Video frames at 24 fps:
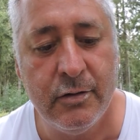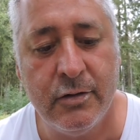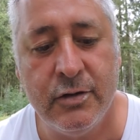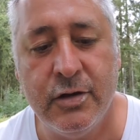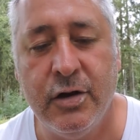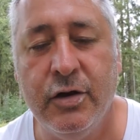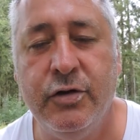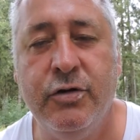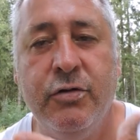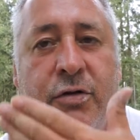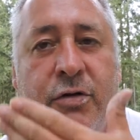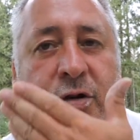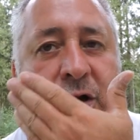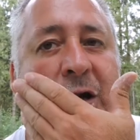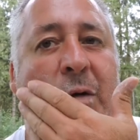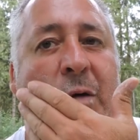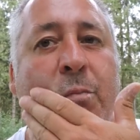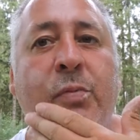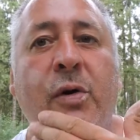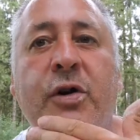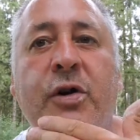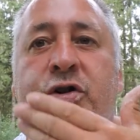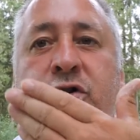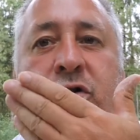si tu me dis
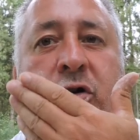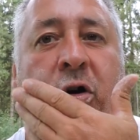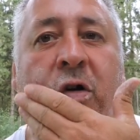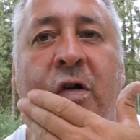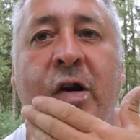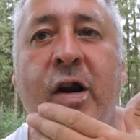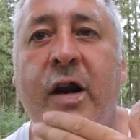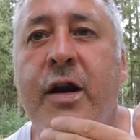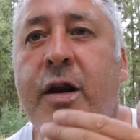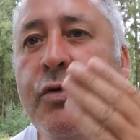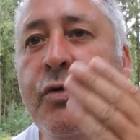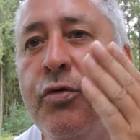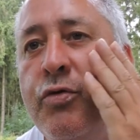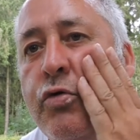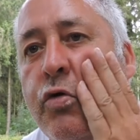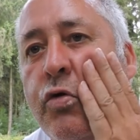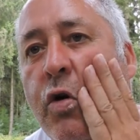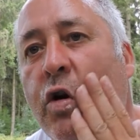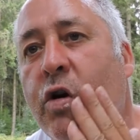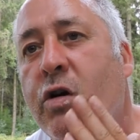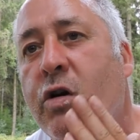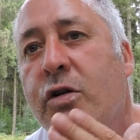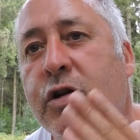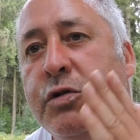pas de j'en ai où, euh,
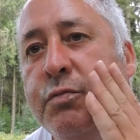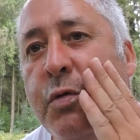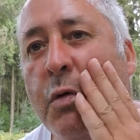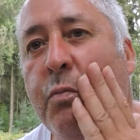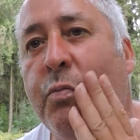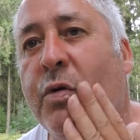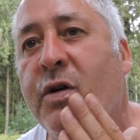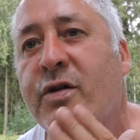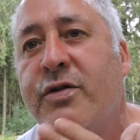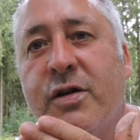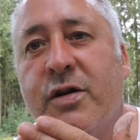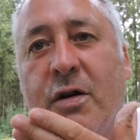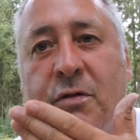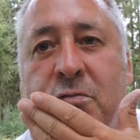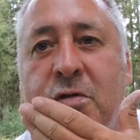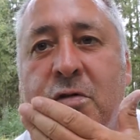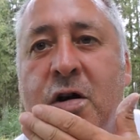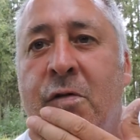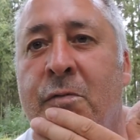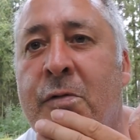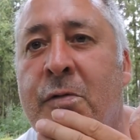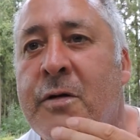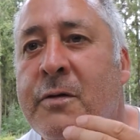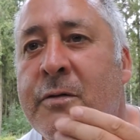je peux pas
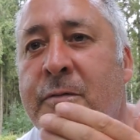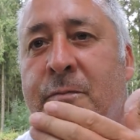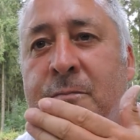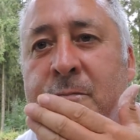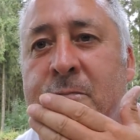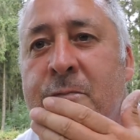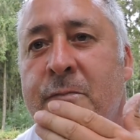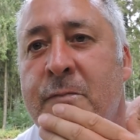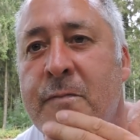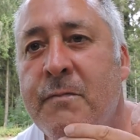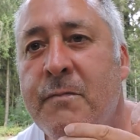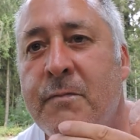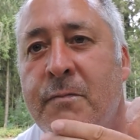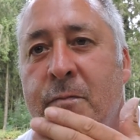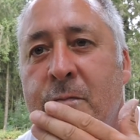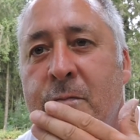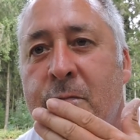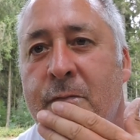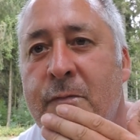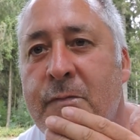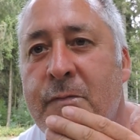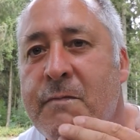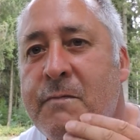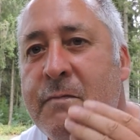savoir, moi.
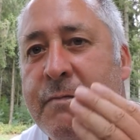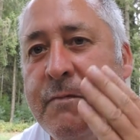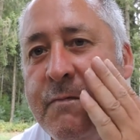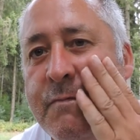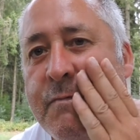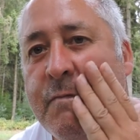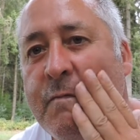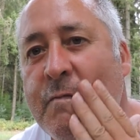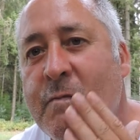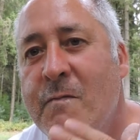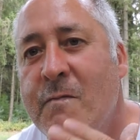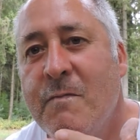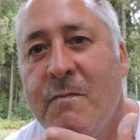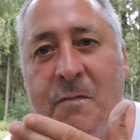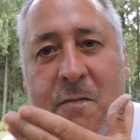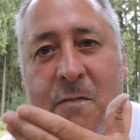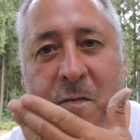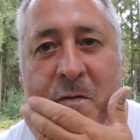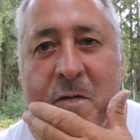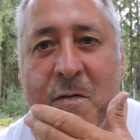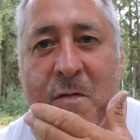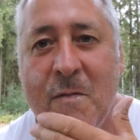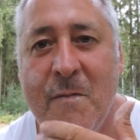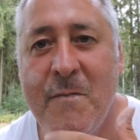Partout maintenant,
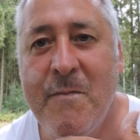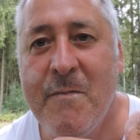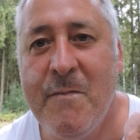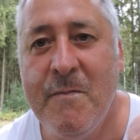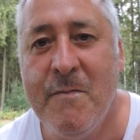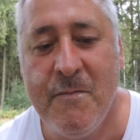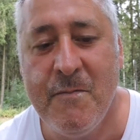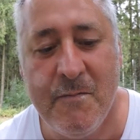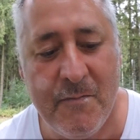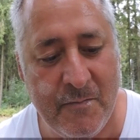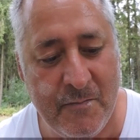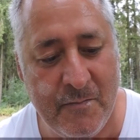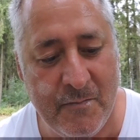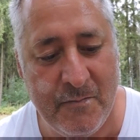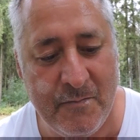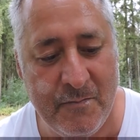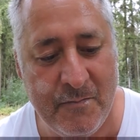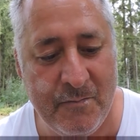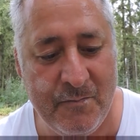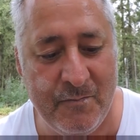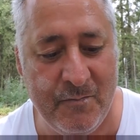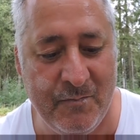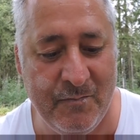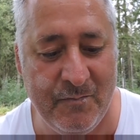t'en avais juste sur les
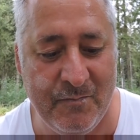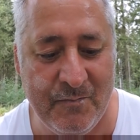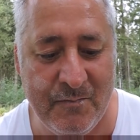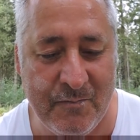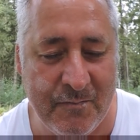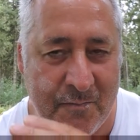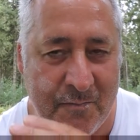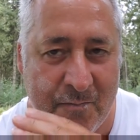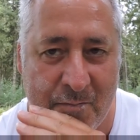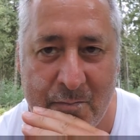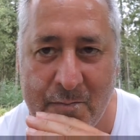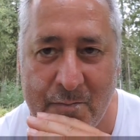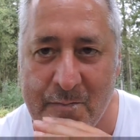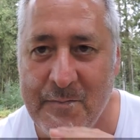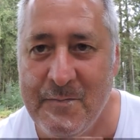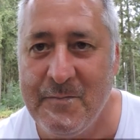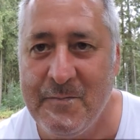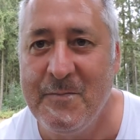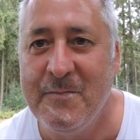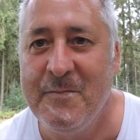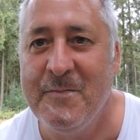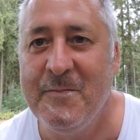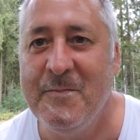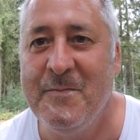lèvres, t'en as plein la
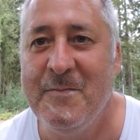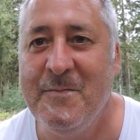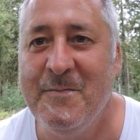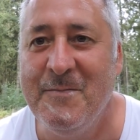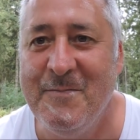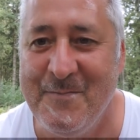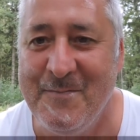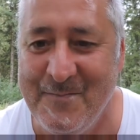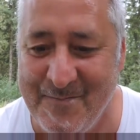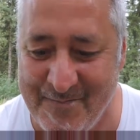gueule.